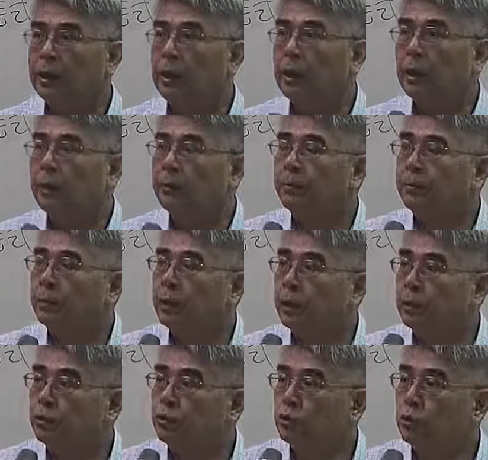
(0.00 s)
他
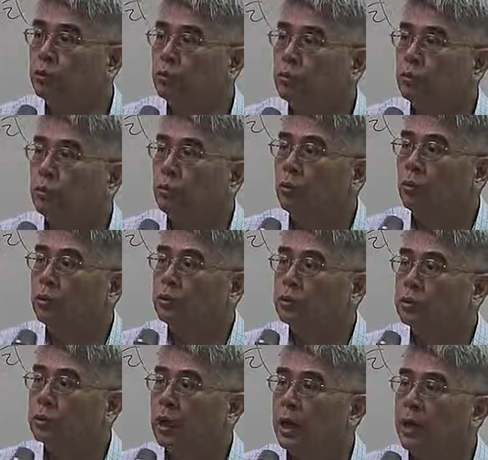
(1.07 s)
平均或者
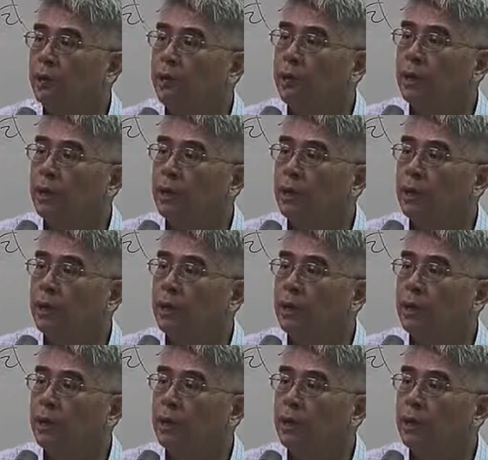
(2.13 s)
是他